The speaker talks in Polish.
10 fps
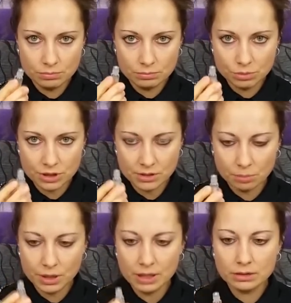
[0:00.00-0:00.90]
przy
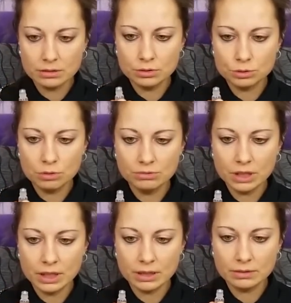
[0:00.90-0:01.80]
sobie,
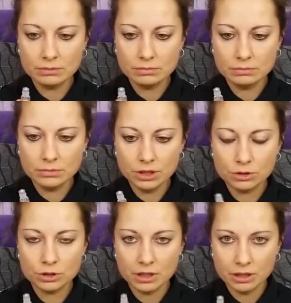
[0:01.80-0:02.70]
dosłownie nie
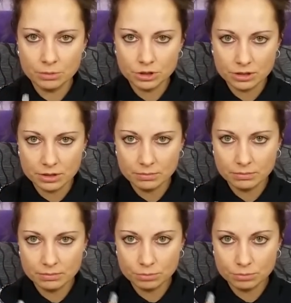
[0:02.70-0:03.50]
rozstajemy się z tym.